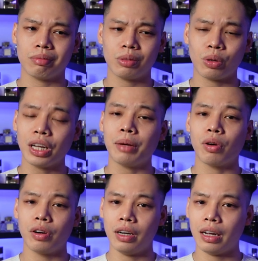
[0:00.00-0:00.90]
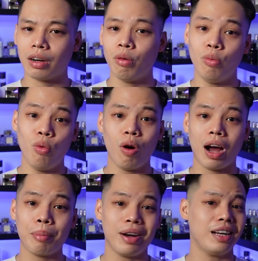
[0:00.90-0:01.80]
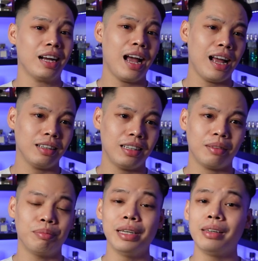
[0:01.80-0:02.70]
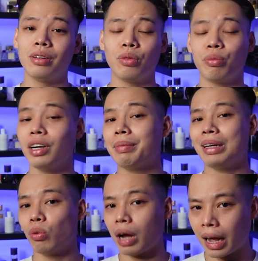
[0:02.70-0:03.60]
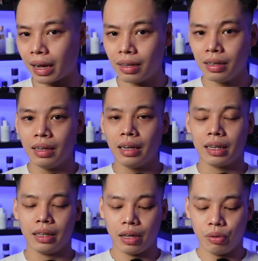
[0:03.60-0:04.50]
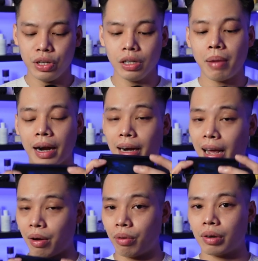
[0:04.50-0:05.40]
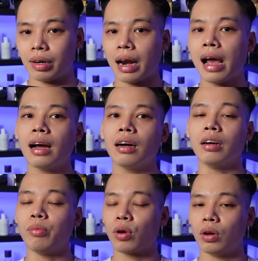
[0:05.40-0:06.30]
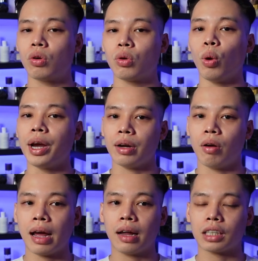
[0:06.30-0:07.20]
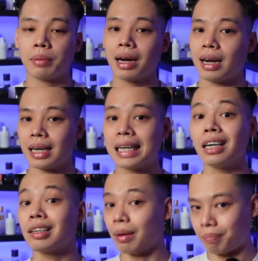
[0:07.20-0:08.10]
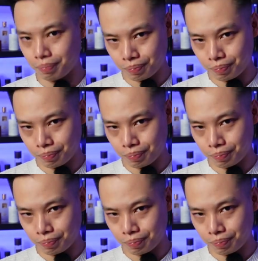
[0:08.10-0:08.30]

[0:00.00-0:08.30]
ừ, có thể mọi người lại không mua America thế là mình cũng đỡ bị đụng hàng thì nếu như bạn nào đang ở một cái độ tuổi đó là các bạn đang đi thực tập